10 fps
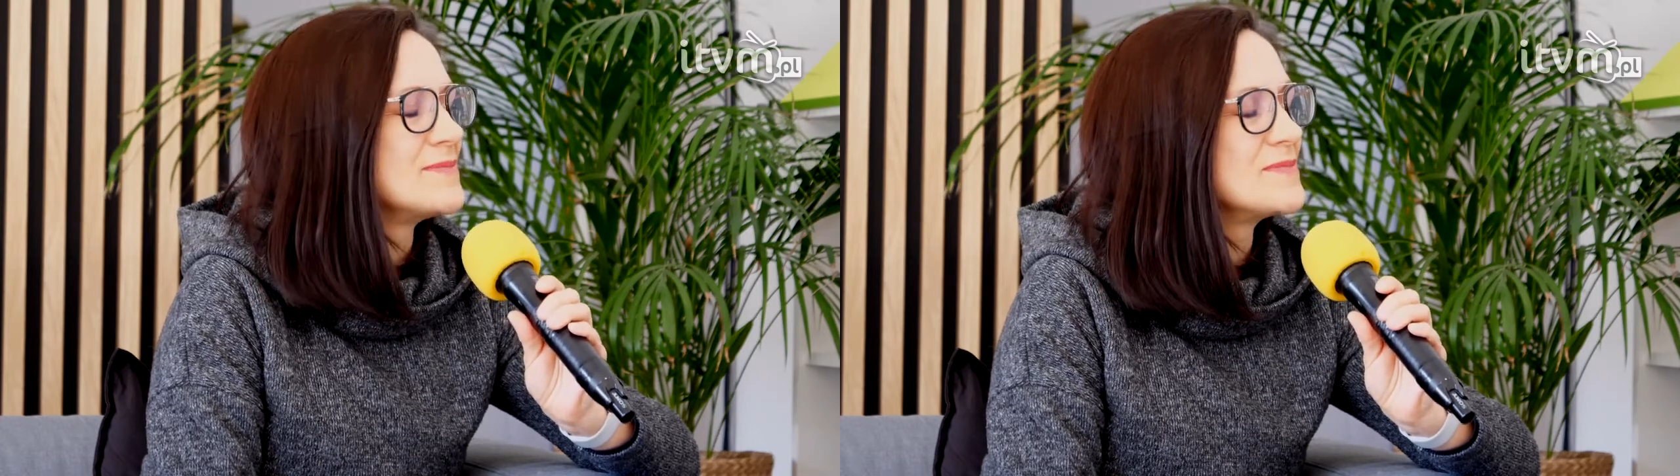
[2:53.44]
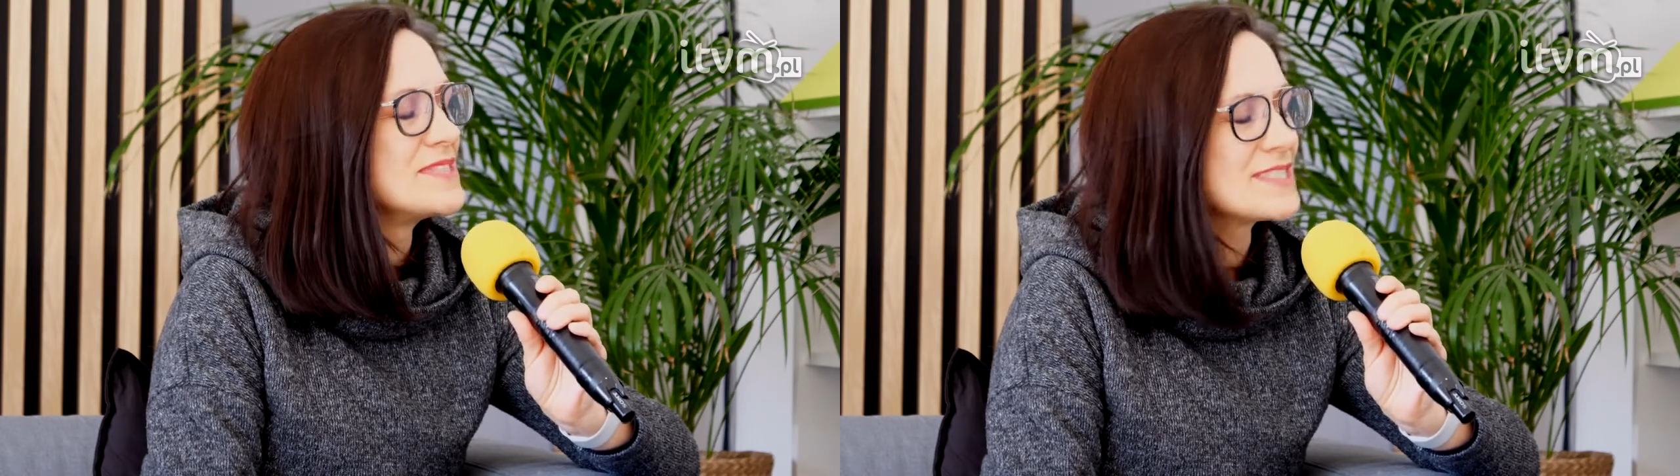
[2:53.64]

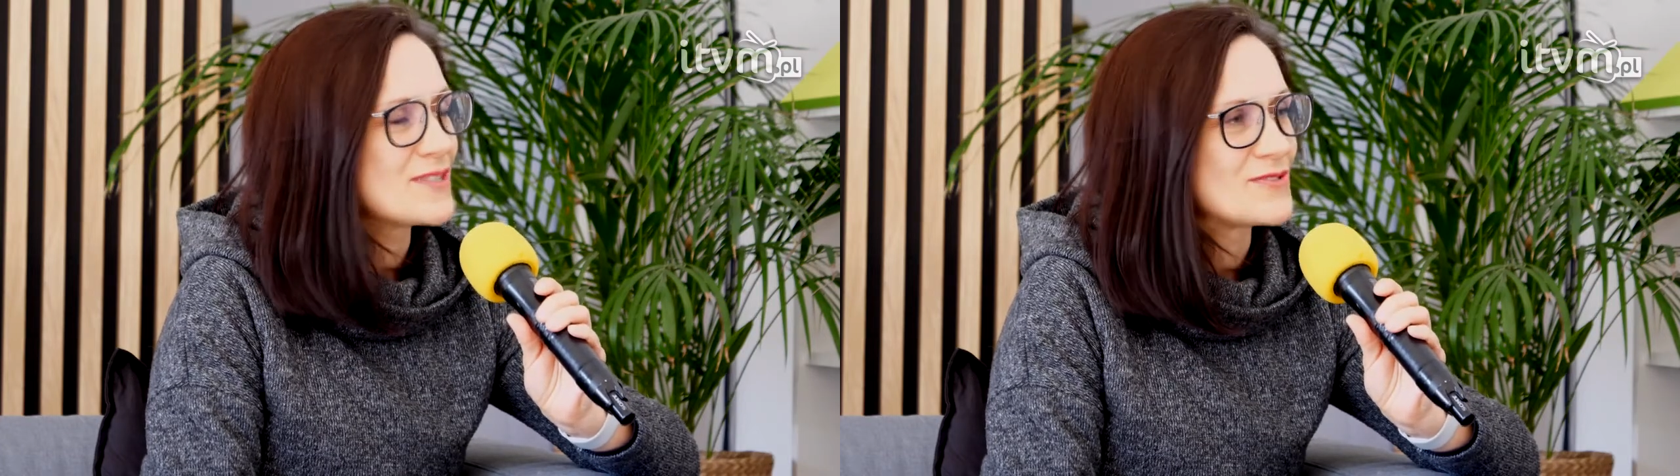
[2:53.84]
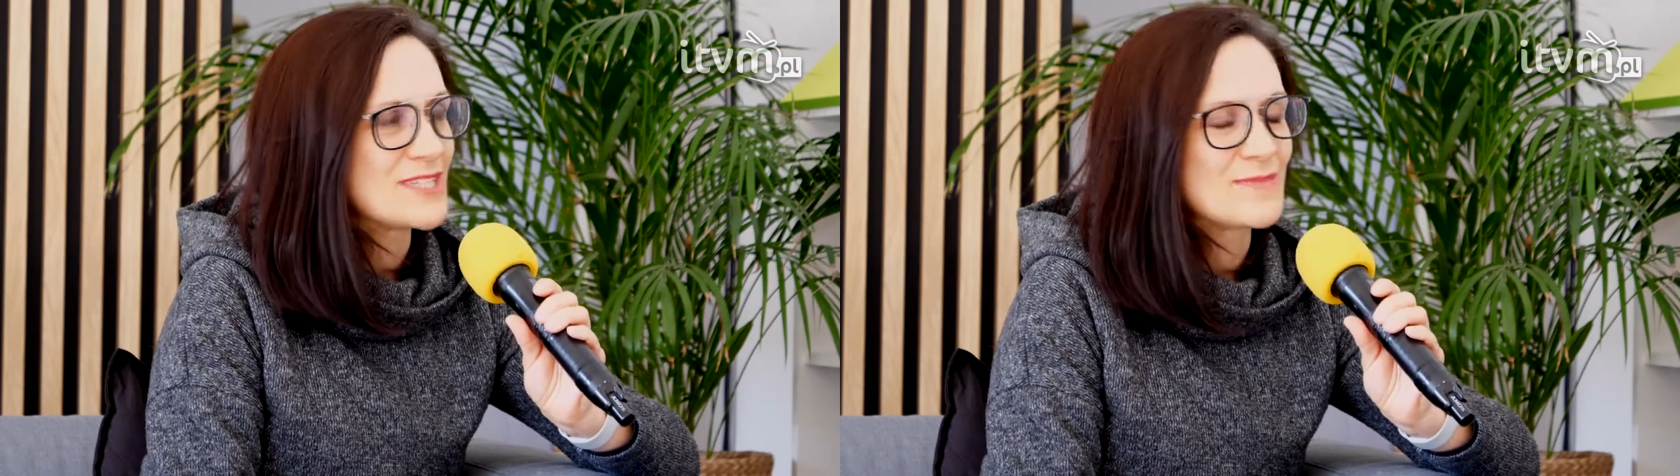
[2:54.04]
jest
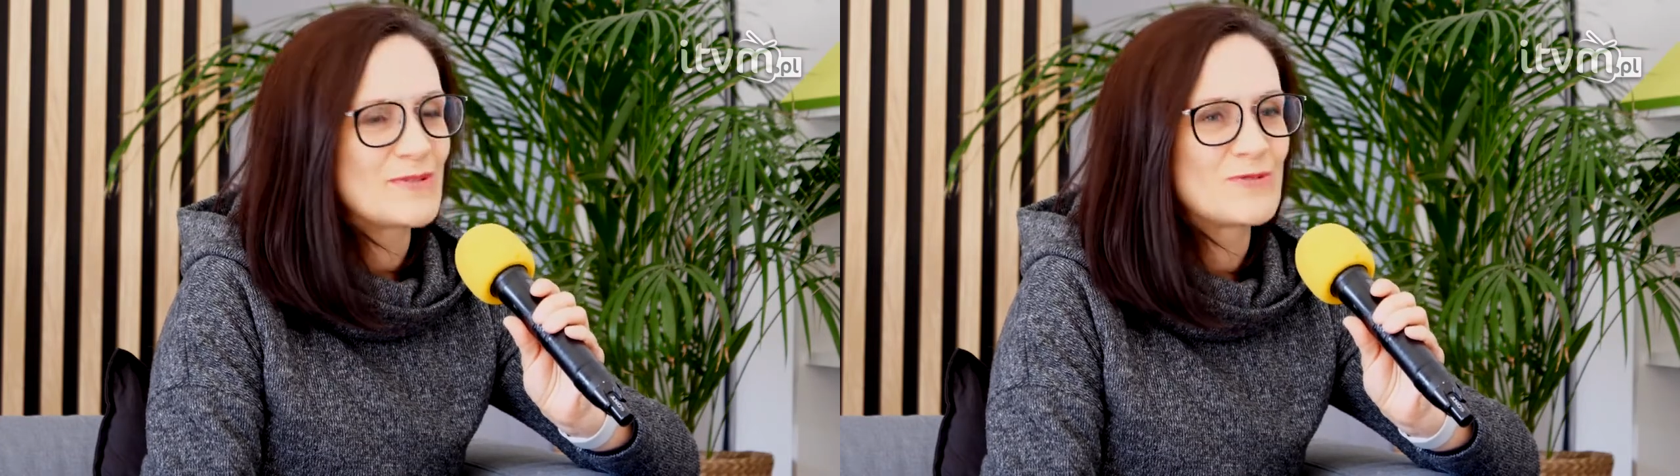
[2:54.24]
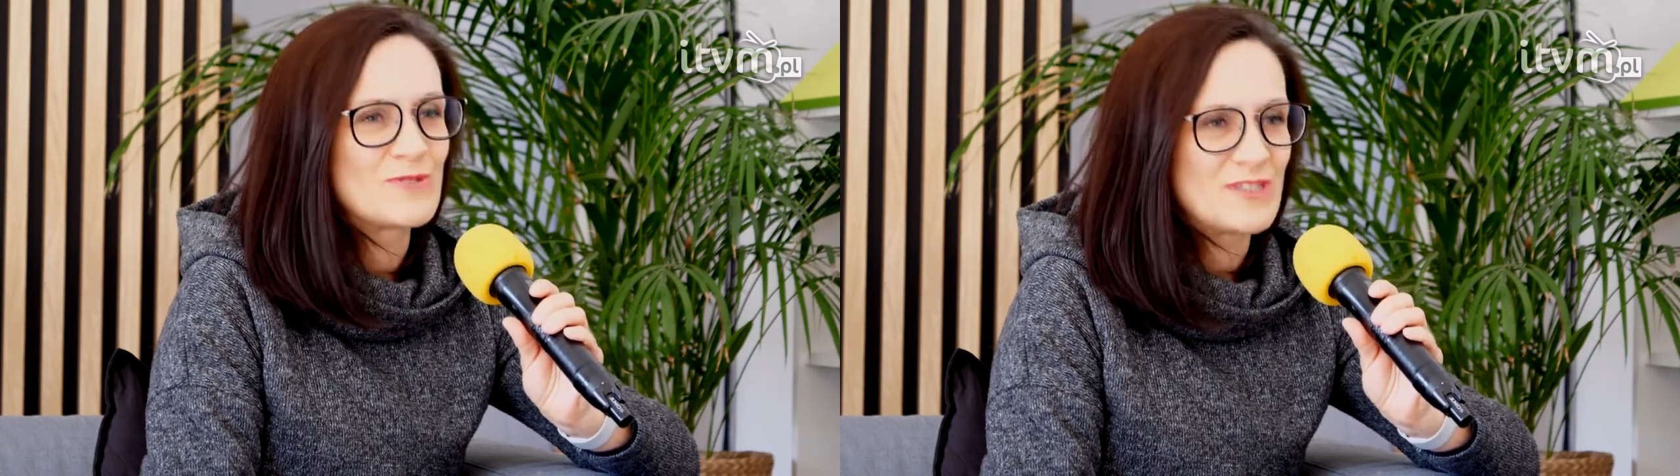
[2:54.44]
to czas
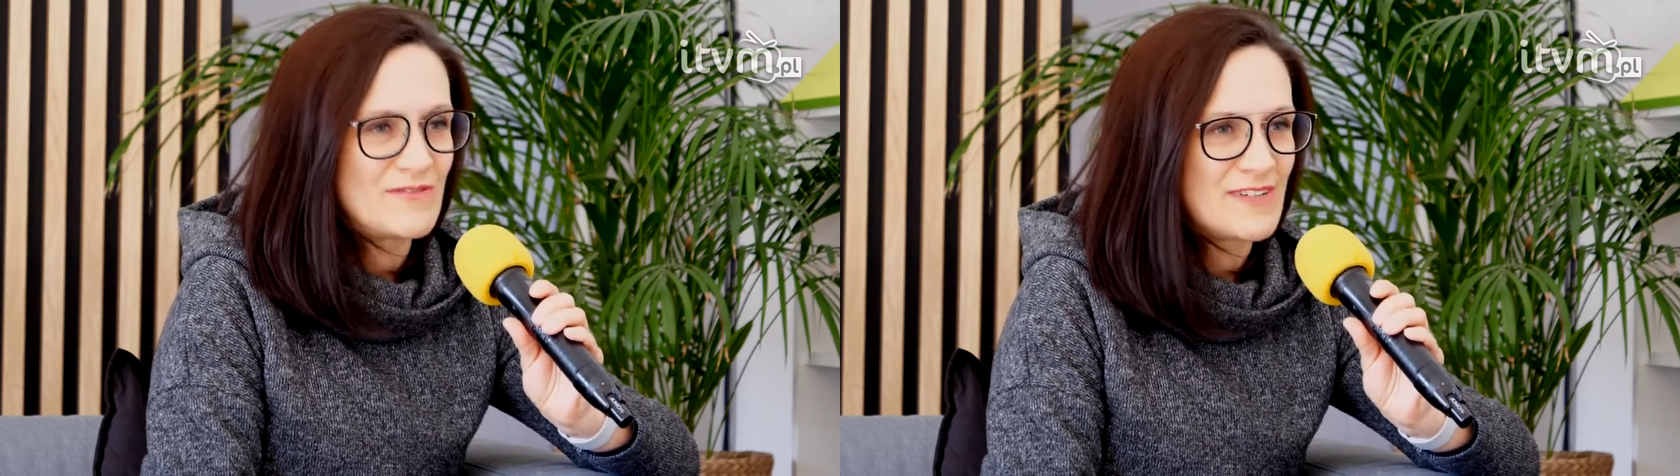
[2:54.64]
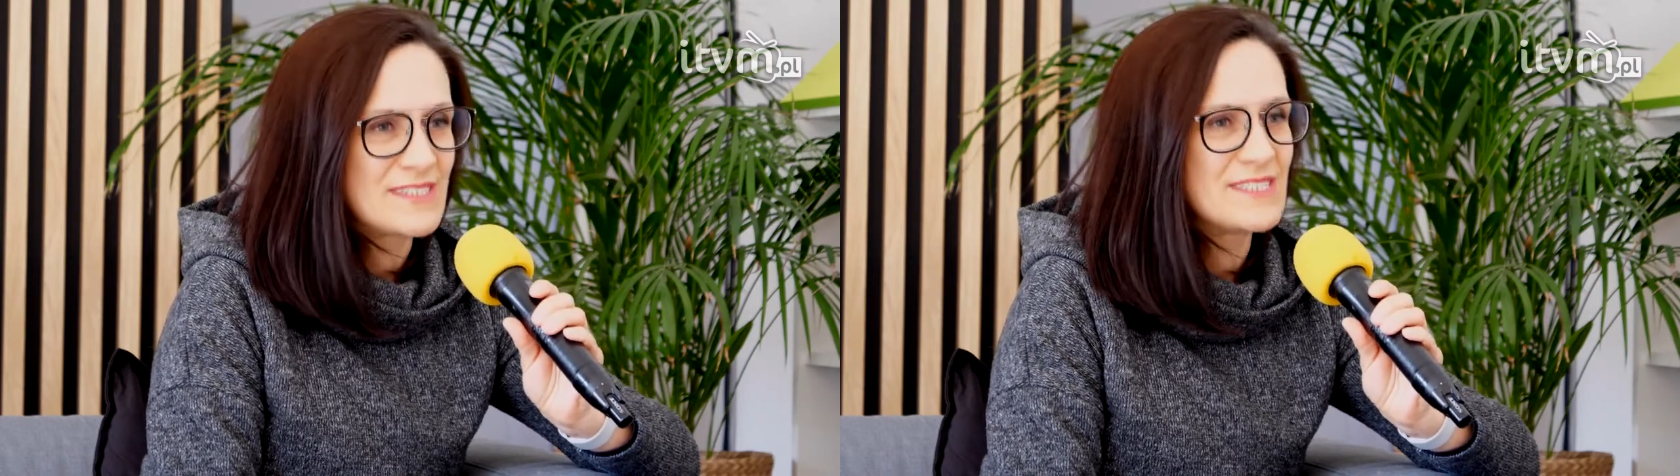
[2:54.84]

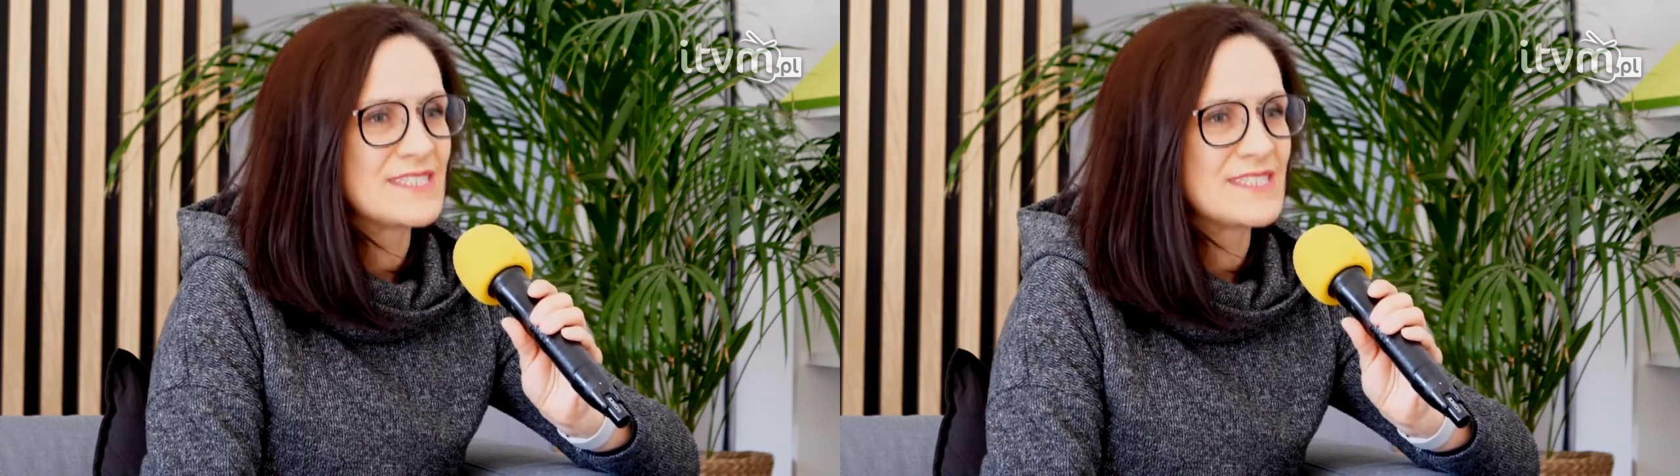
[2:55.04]
poszukiwań,